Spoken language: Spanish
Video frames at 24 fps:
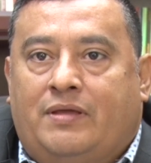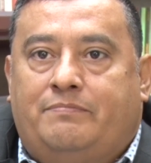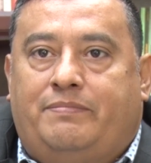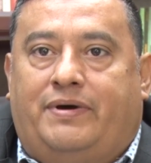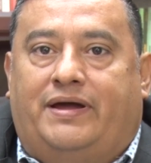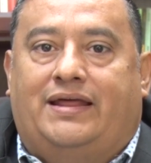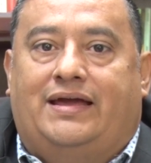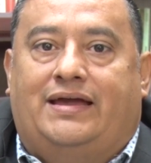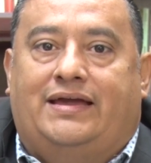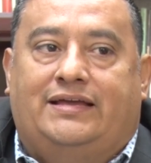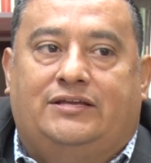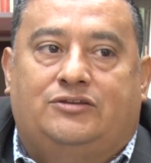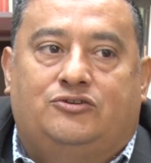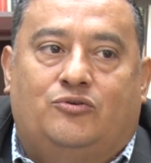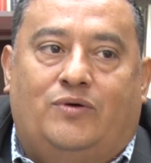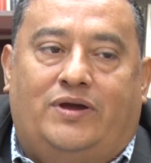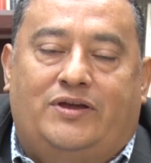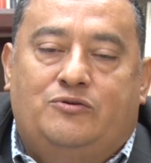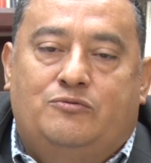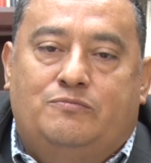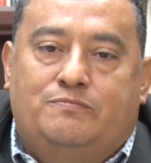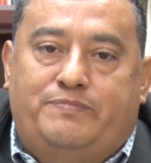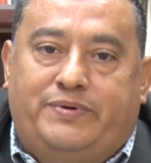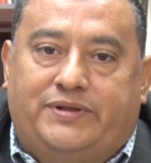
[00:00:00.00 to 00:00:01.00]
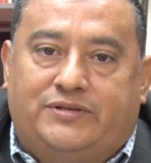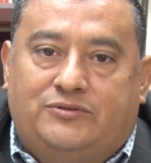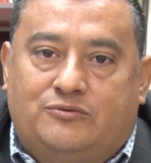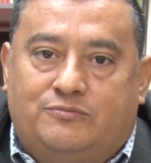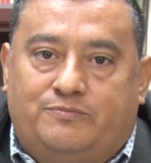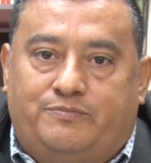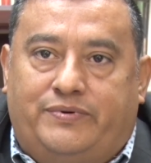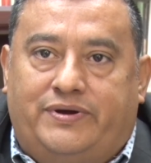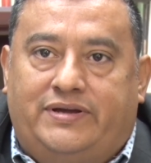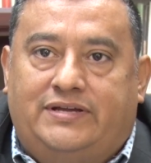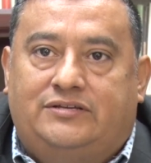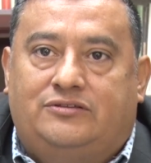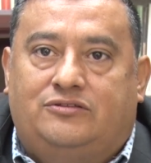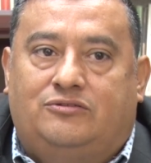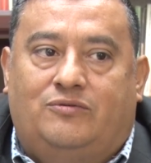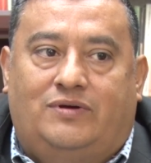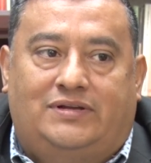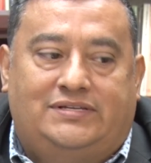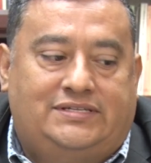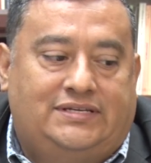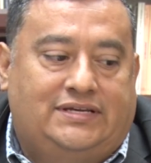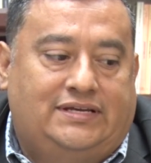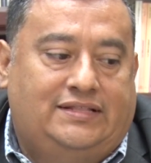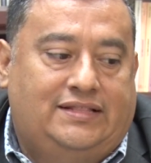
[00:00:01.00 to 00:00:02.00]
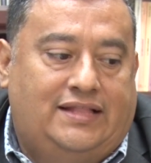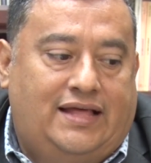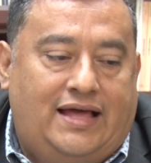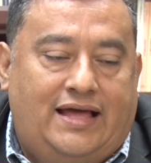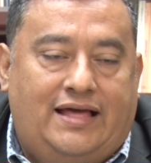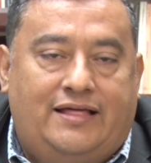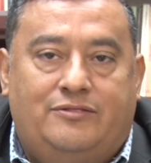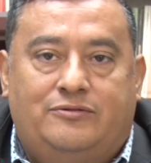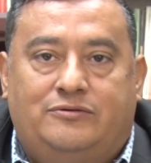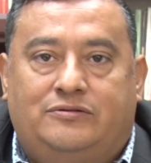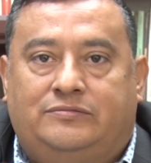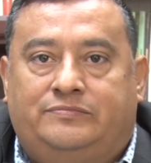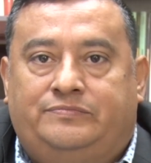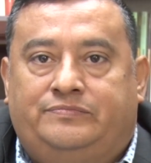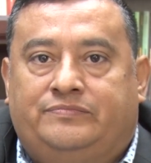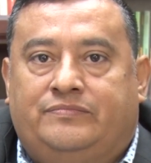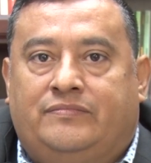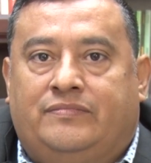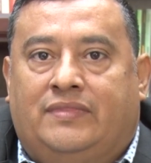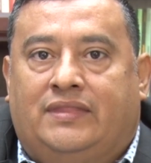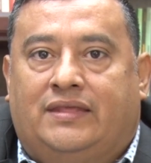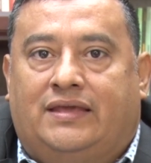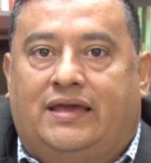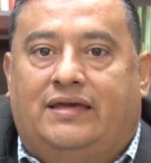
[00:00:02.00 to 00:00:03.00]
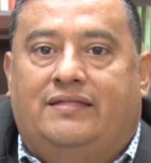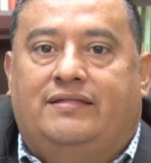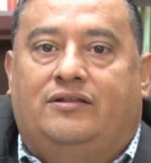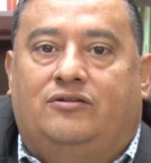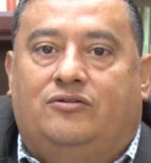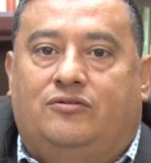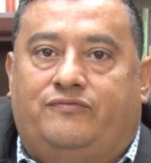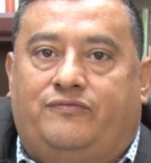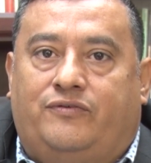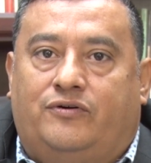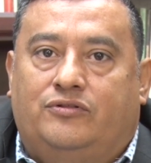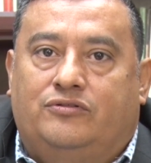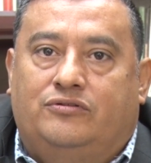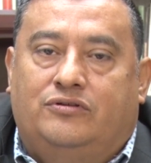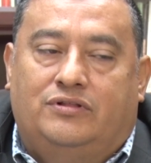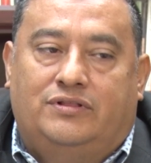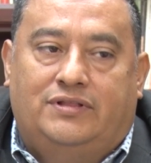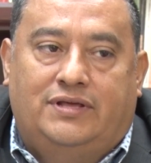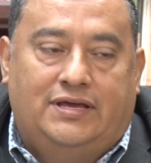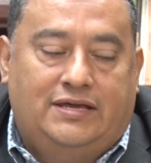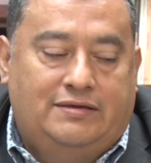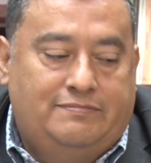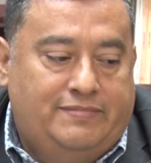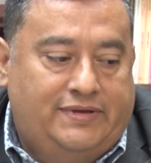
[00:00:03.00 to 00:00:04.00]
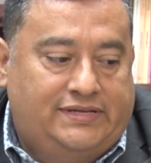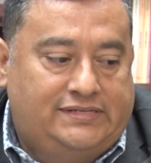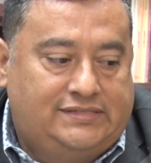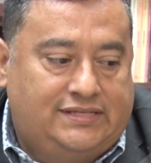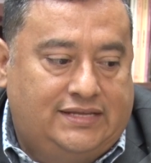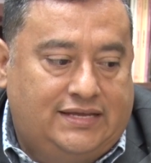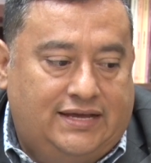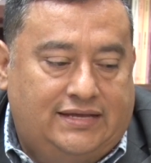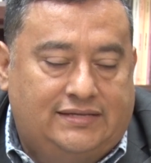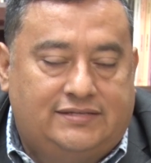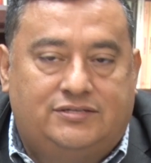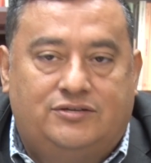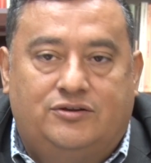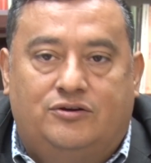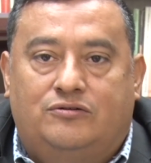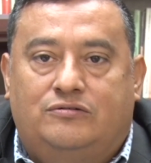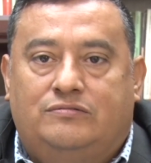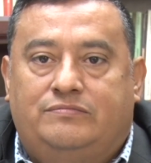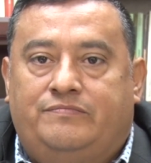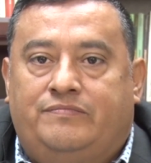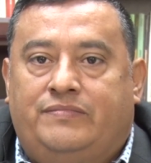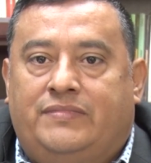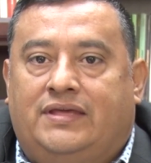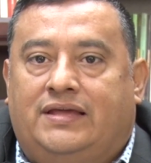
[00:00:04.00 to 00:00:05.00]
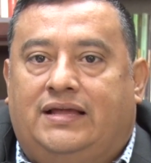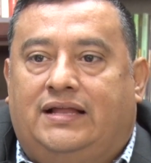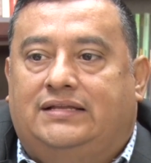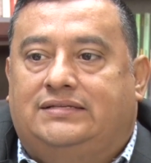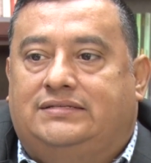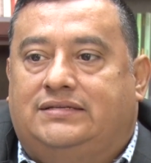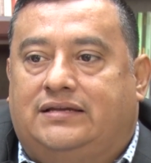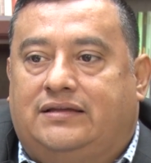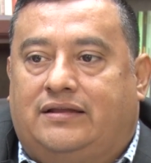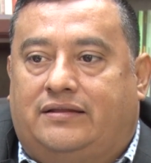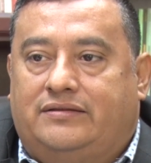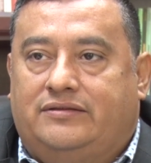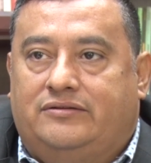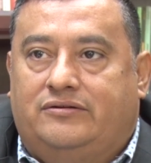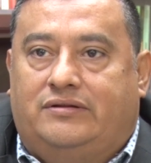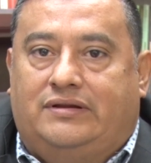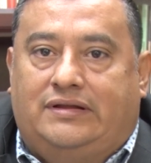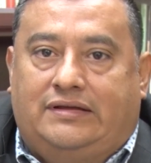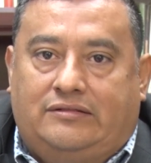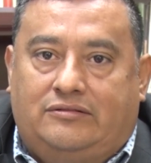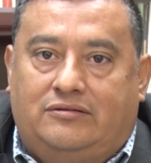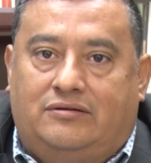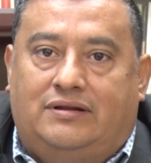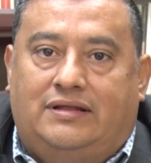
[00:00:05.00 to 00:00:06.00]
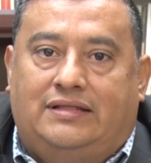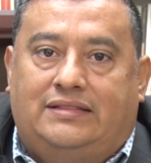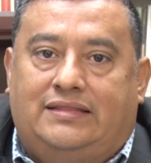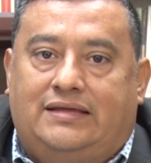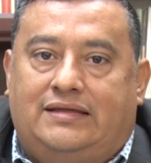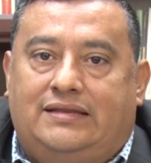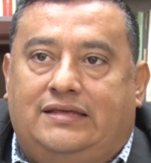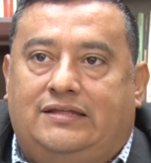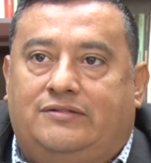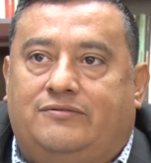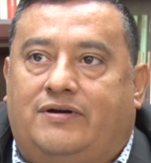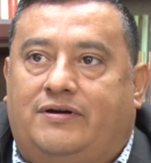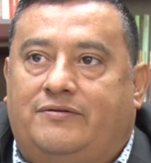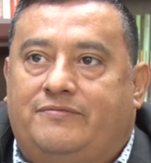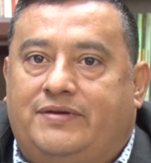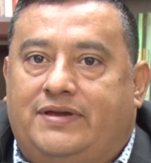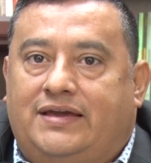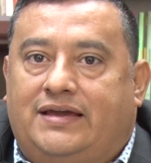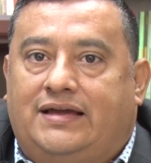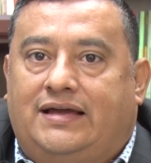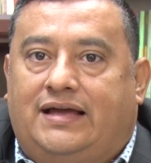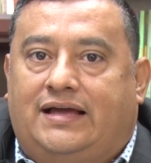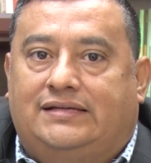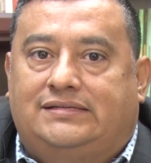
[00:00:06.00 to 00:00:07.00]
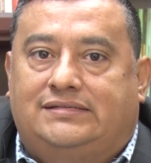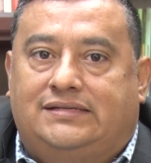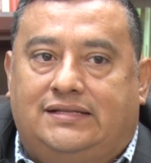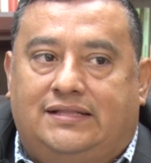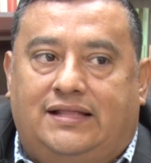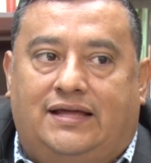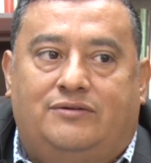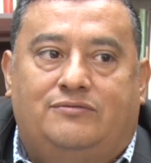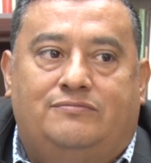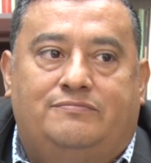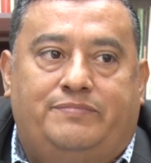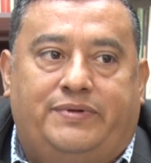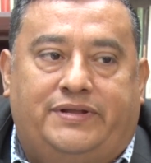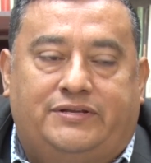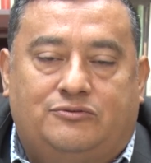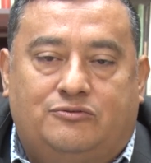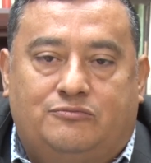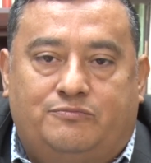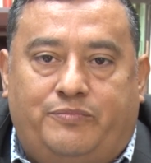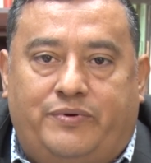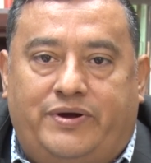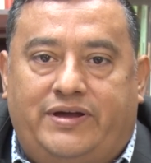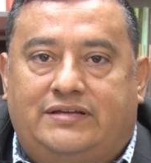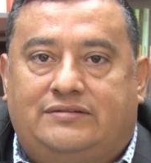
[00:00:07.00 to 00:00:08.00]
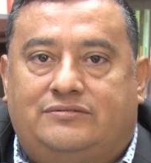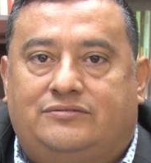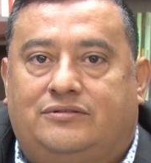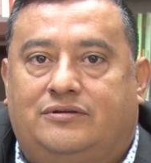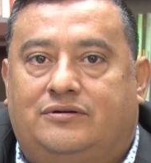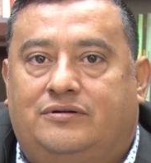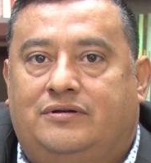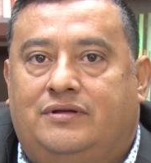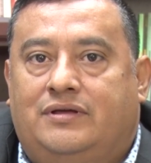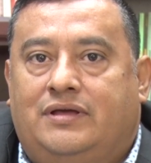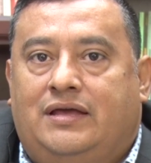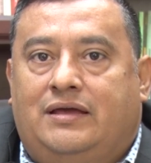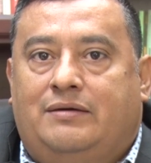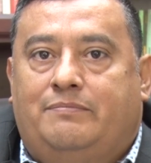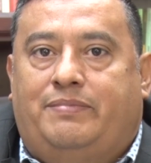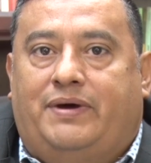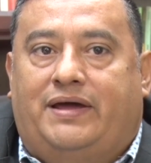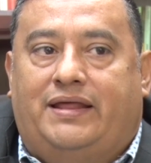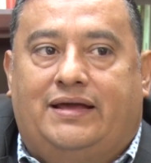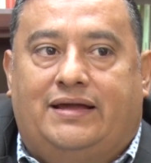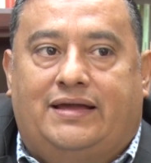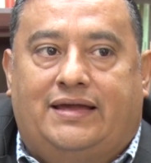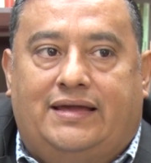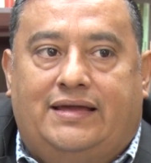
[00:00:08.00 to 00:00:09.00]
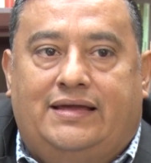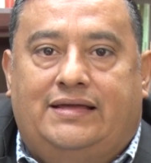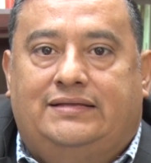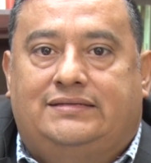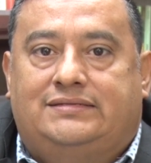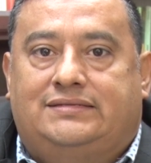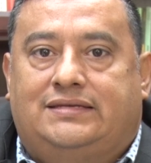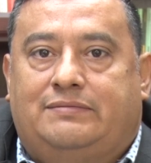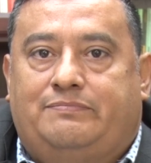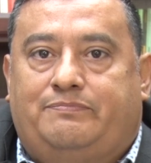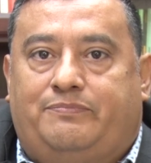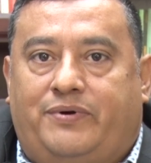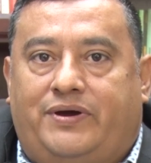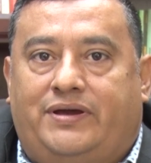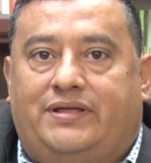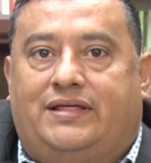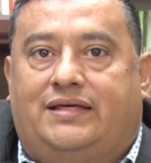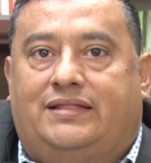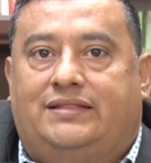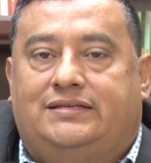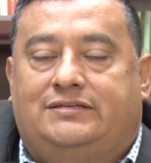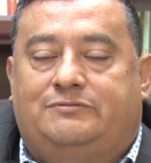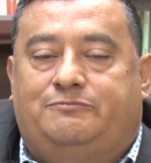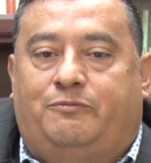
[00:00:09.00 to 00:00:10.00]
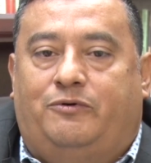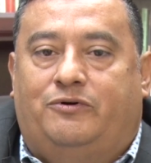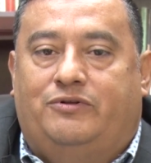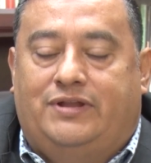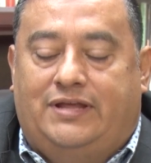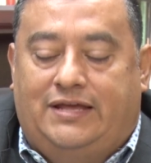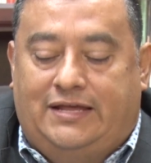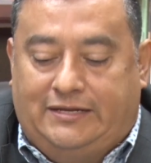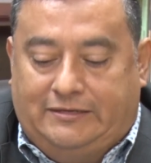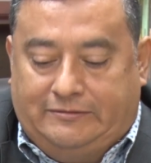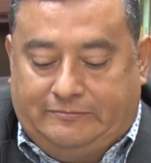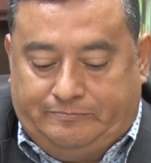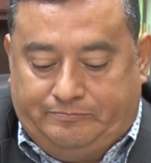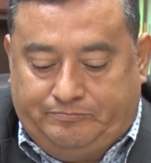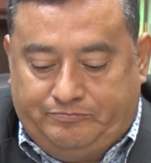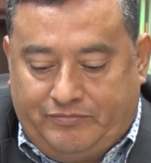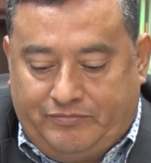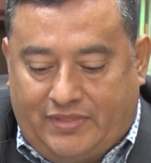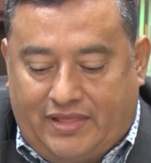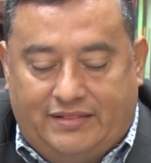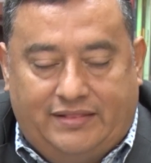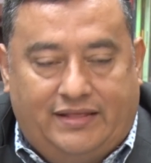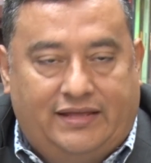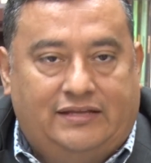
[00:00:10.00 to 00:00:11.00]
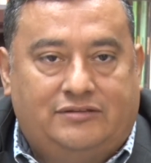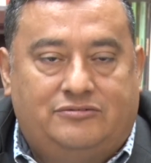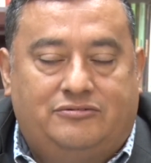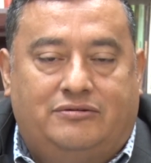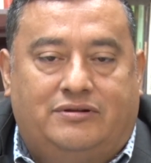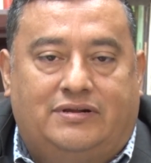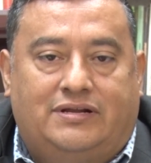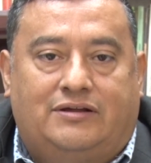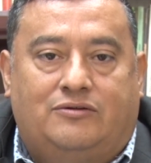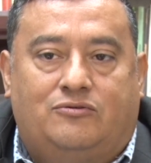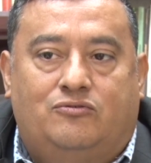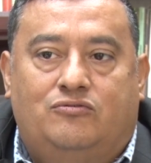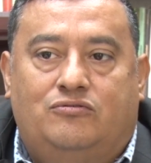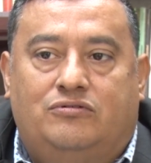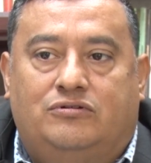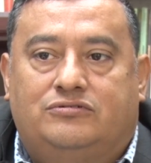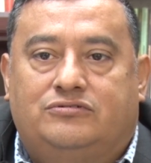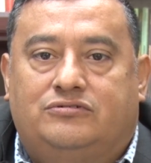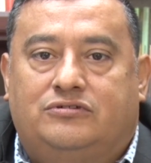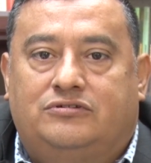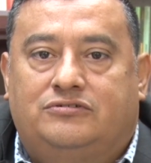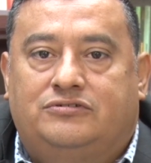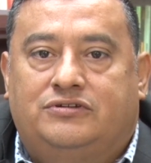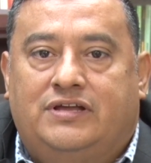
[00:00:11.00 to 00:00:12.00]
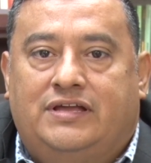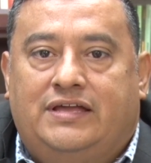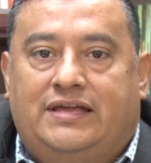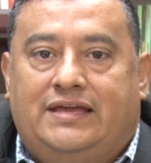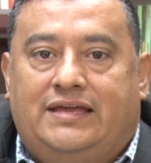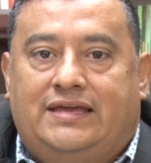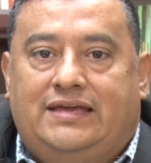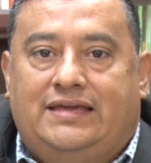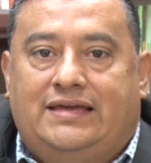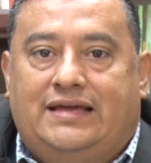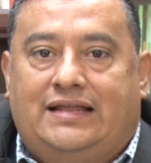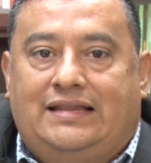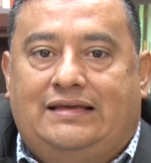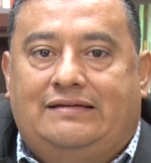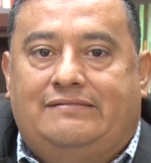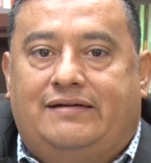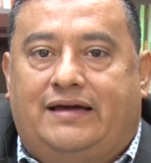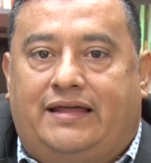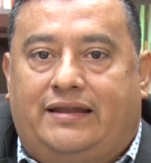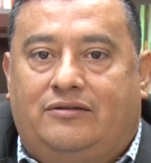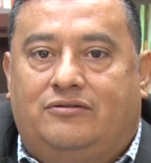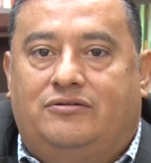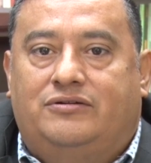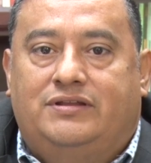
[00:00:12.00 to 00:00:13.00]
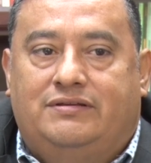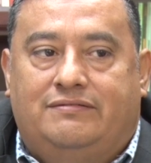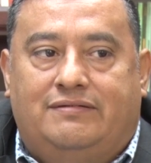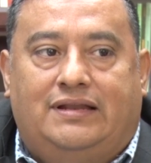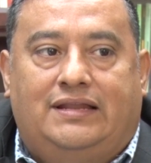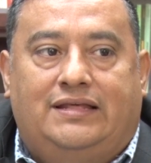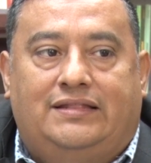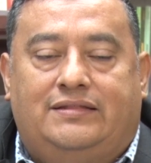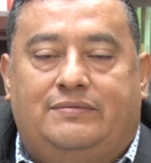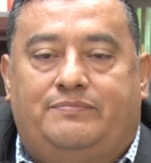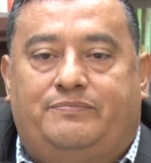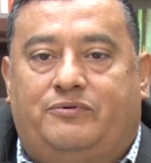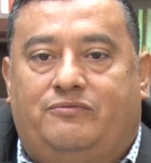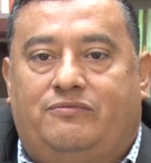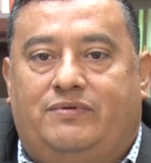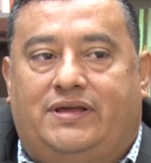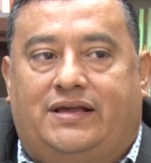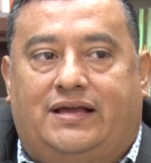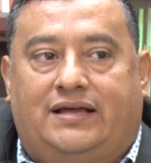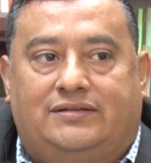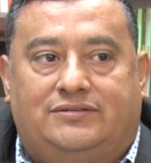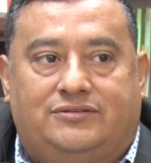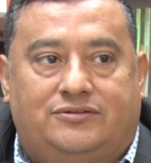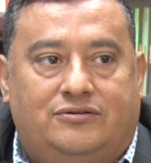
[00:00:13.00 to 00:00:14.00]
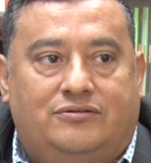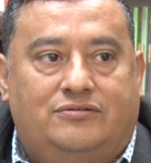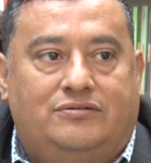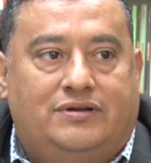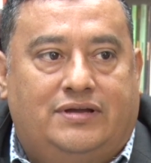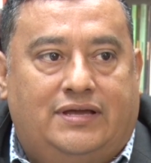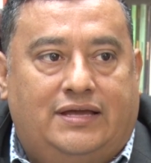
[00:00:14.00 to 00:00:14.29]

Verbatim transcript: para eso hay un presupuesto asignado que de los fondos de investigación el señor rector ha tenido a bien asignar un presupuesto para que se pueda disponer de esos recursos y elevar los niveles de publicación